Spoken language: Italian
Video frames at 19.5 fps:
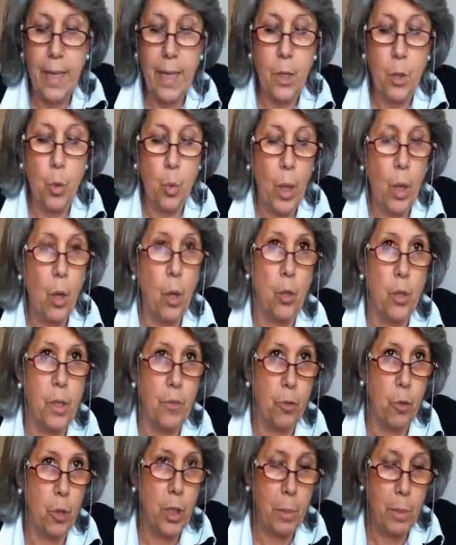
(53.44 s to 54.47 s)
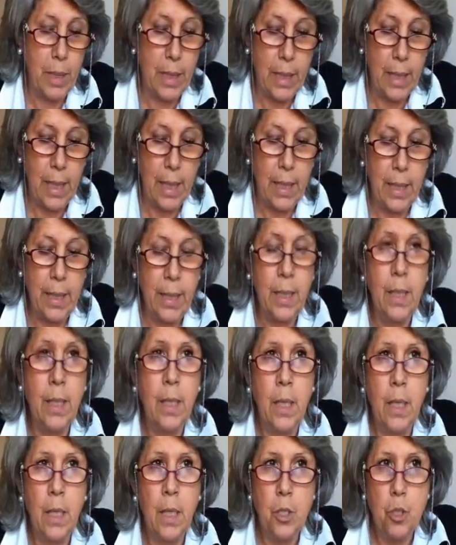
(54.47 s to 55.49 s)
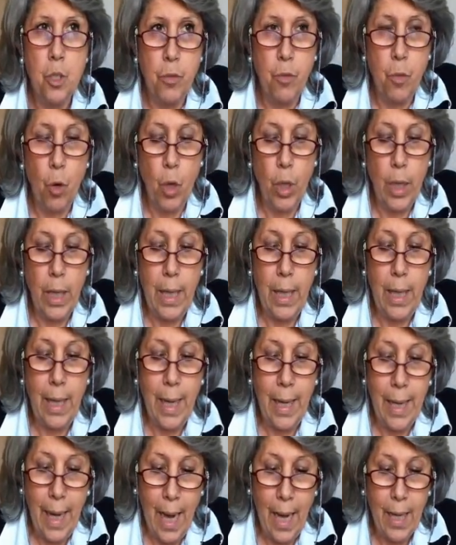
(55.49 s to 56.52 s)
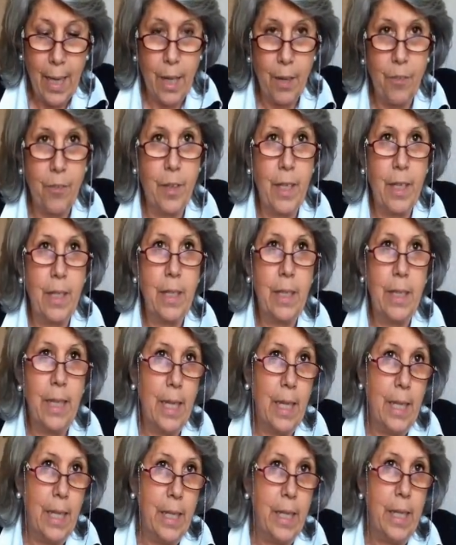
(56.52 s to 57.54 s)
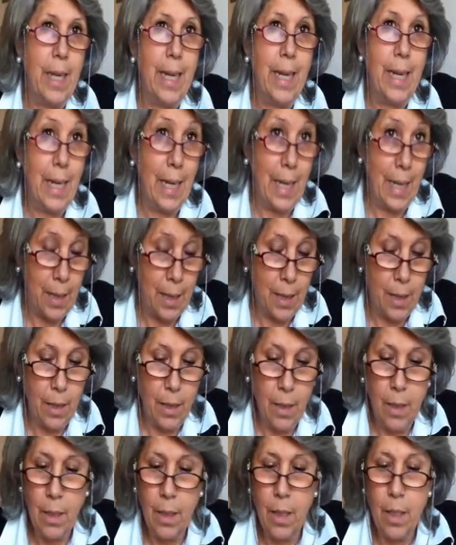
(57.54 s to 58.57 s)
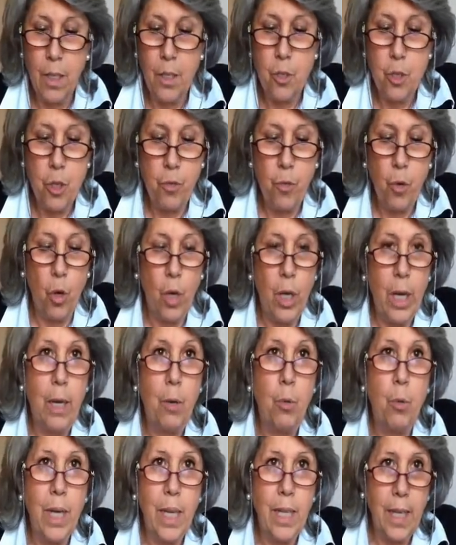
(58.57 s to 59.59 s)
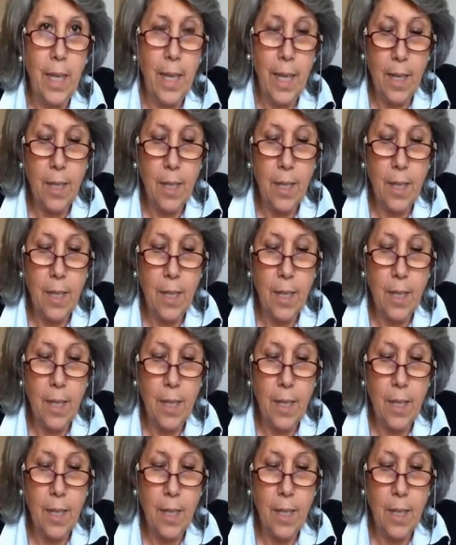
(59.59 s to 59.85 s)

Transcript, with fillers: fare due cose fondamentali, ci vuole l'anagrafe degli eletti, ci vuole una